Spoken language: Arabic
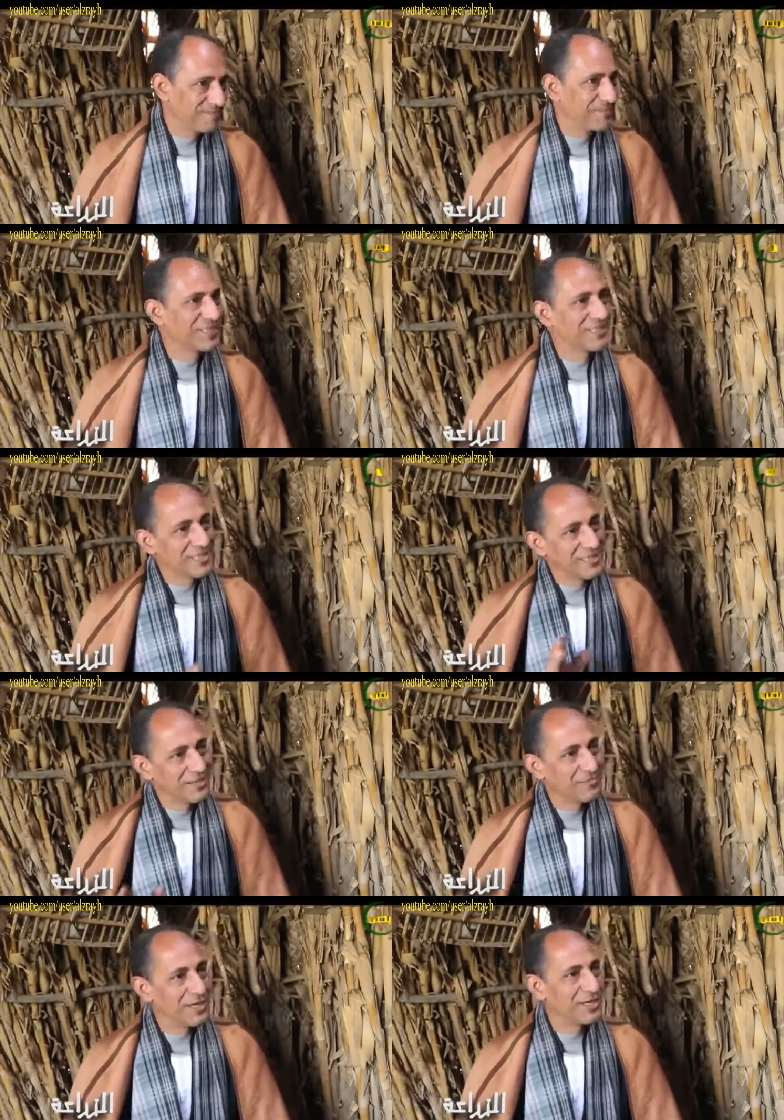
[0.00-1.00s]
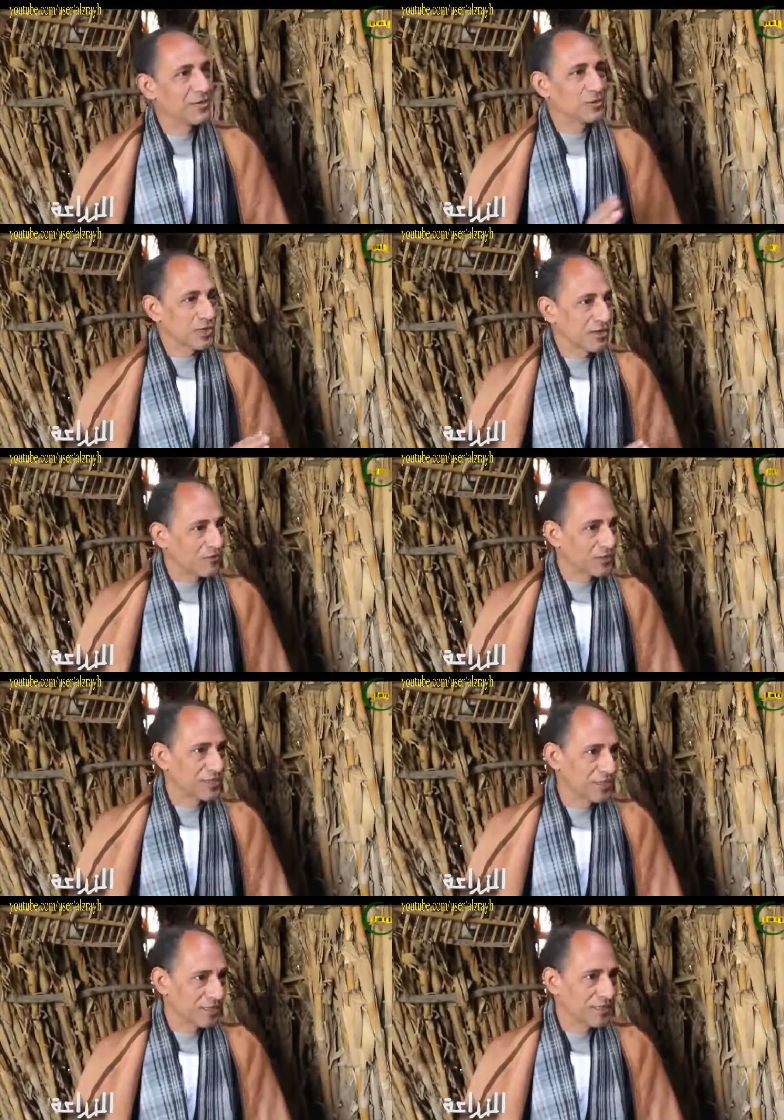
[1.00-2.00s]
مش زي البحيره زي كفر
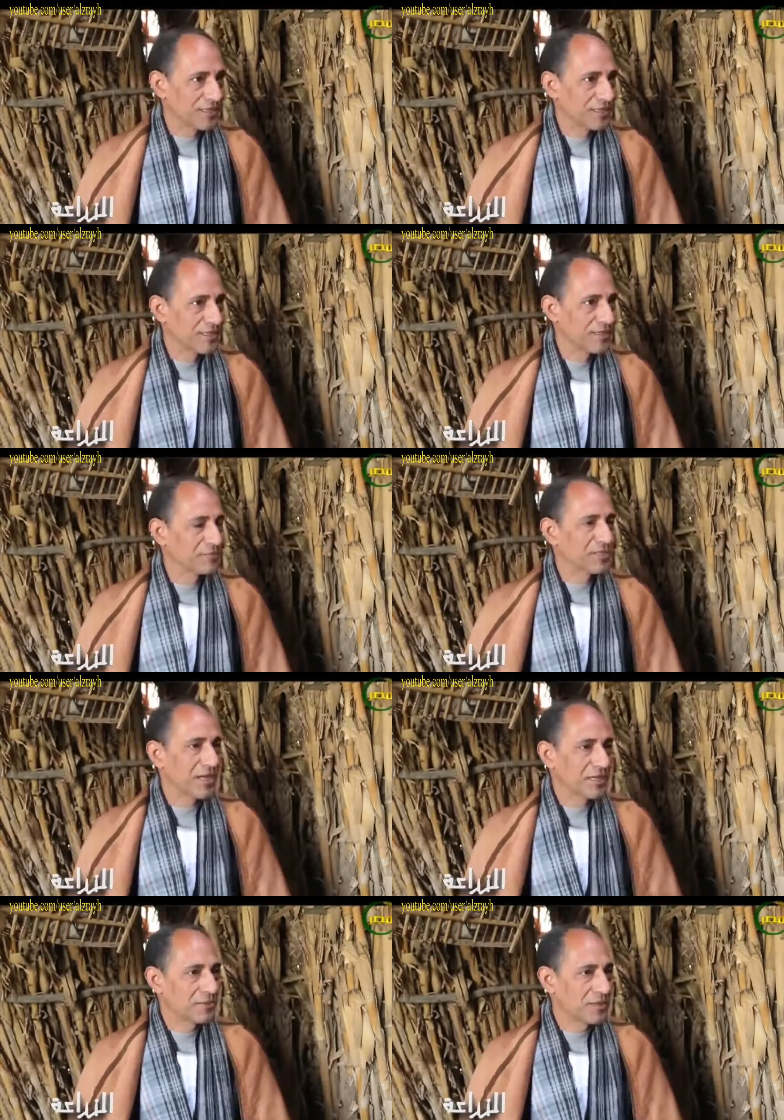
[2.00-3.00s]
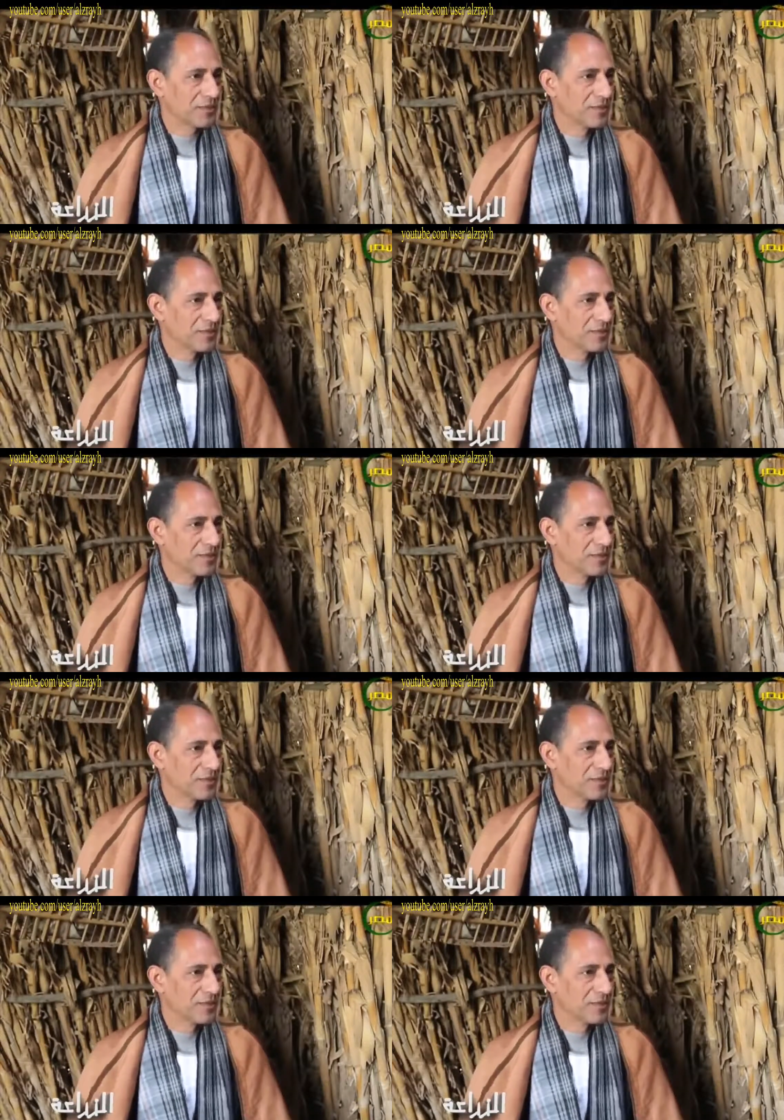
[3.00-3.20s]
الشيخ أيوة. مساحات كبيره